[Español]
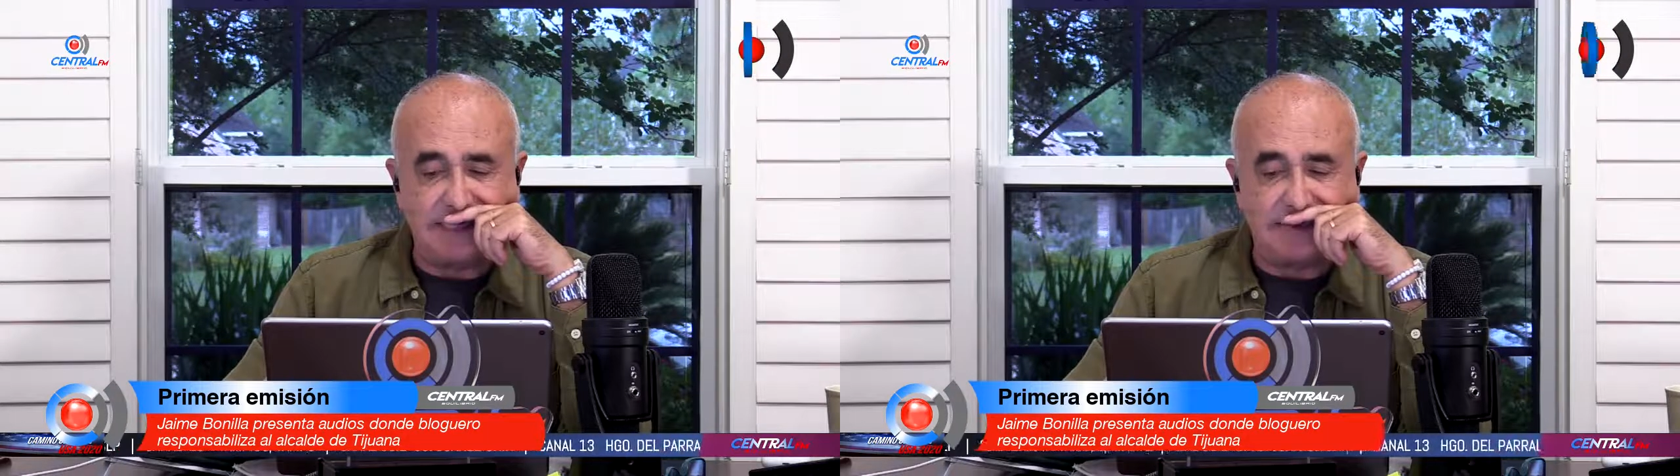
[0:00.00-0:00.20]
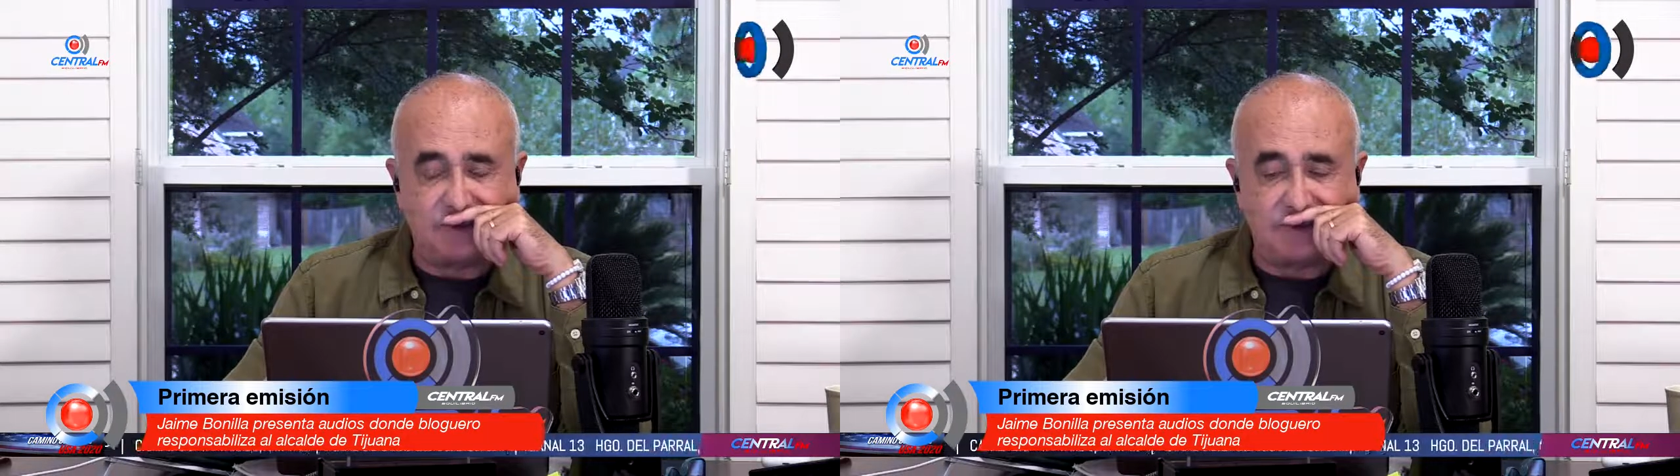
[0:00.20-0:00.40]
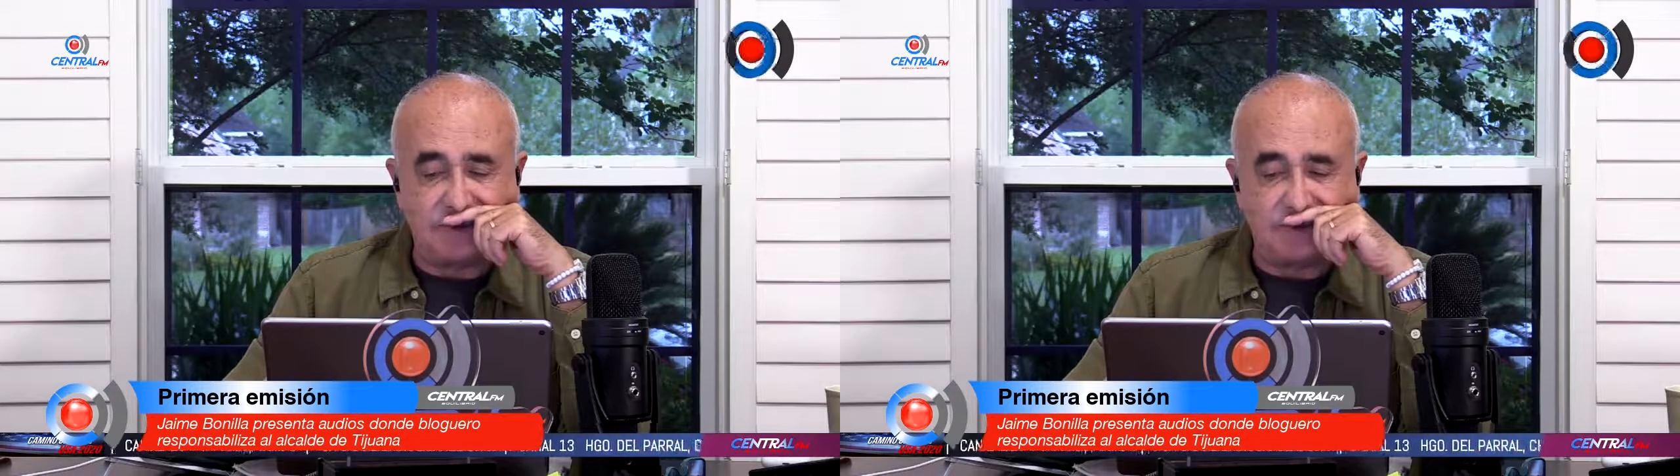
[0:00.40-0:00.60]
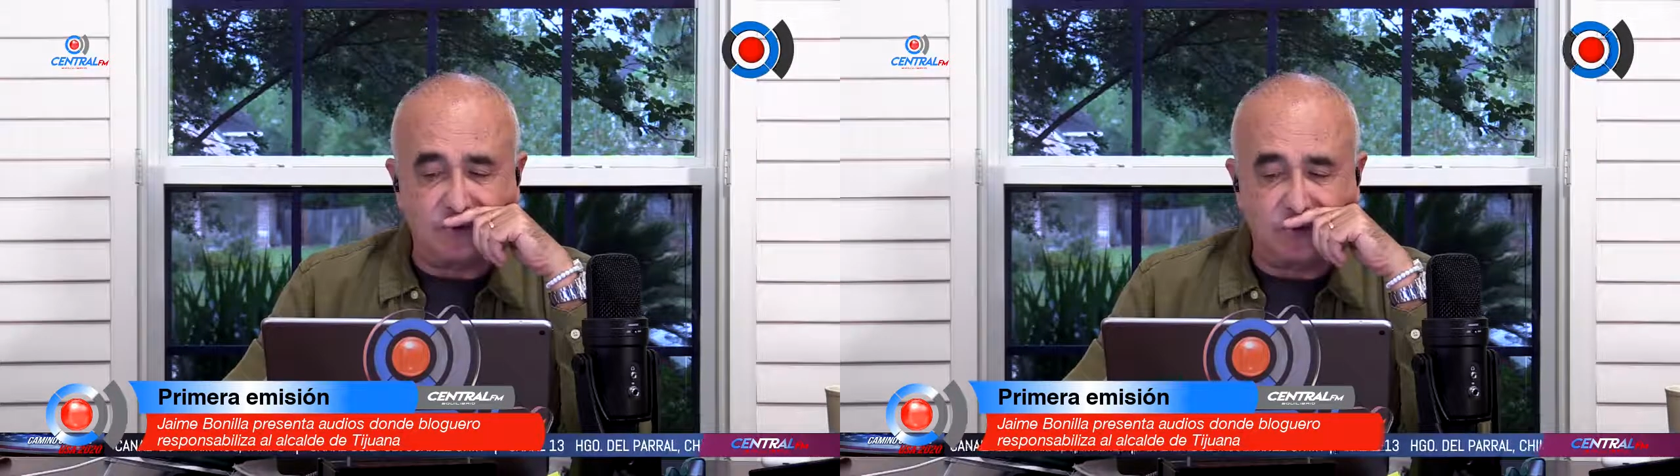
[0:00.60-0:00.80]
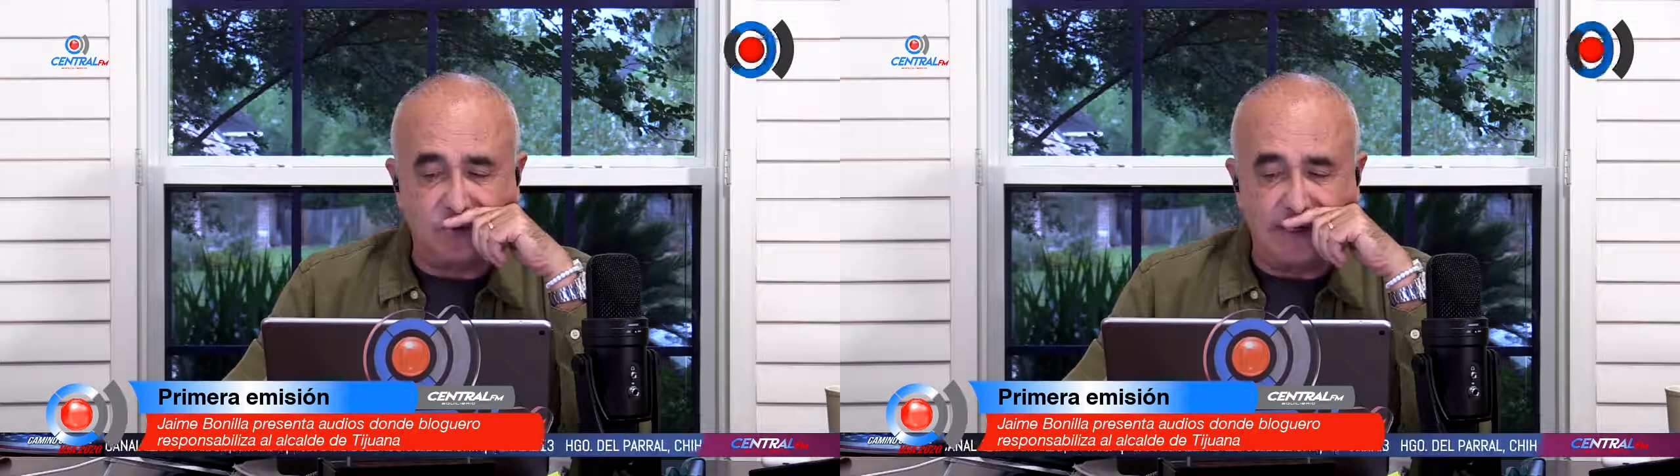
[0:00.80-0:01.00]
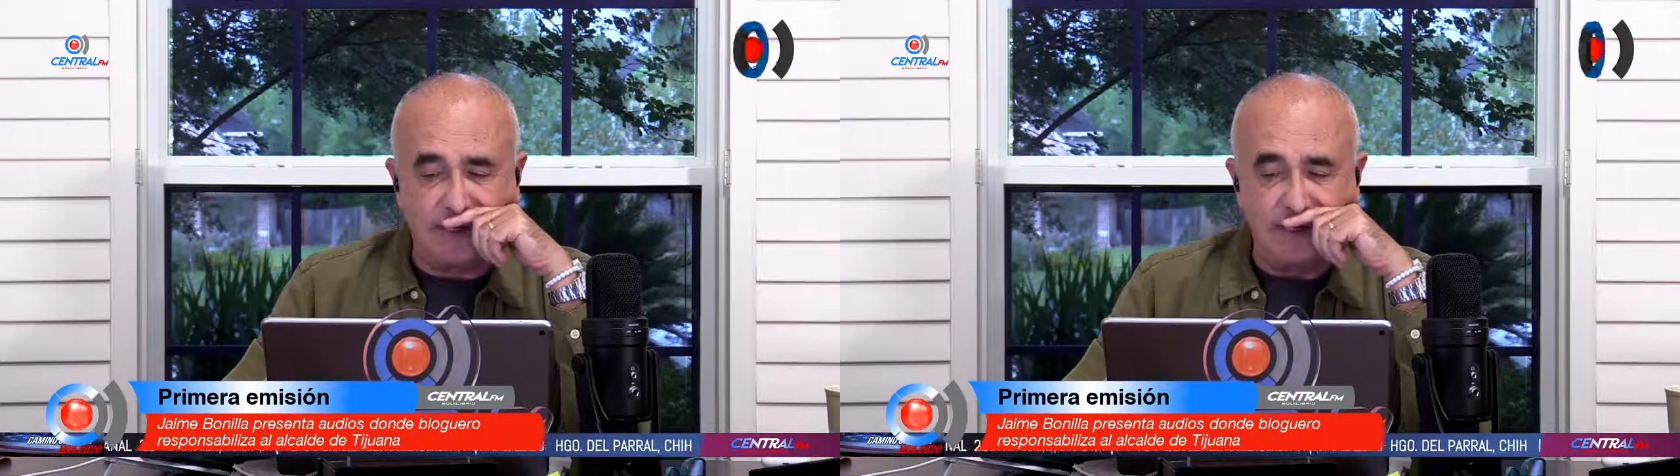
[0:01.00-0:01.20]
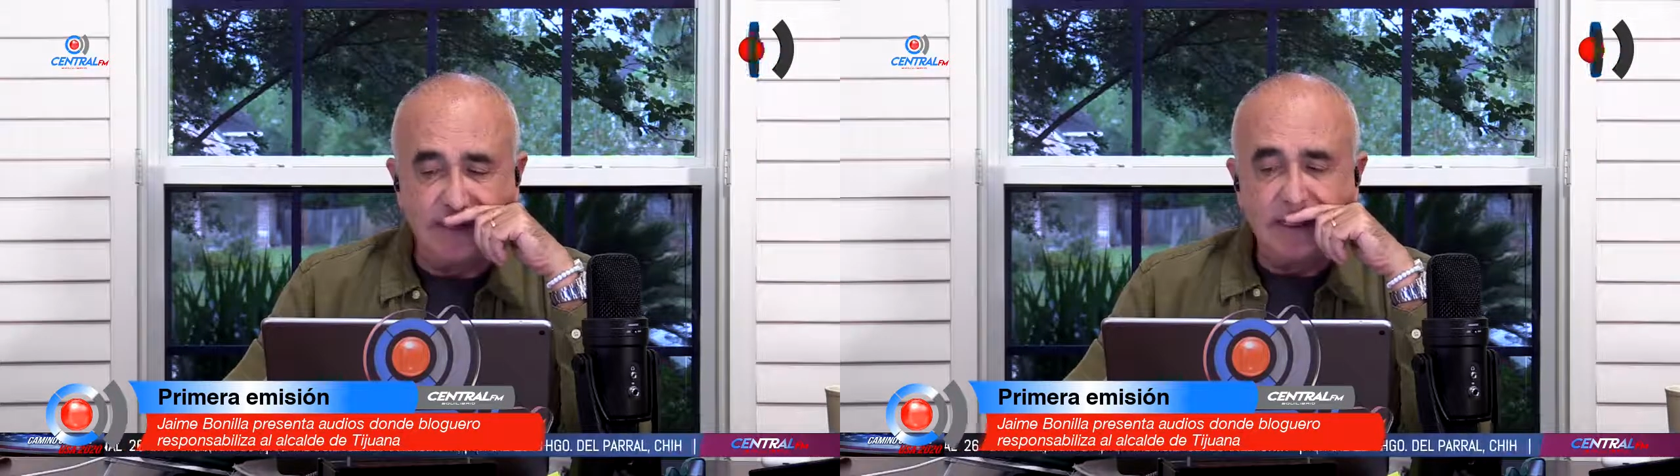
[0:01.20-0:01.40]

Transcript: 14 de octubre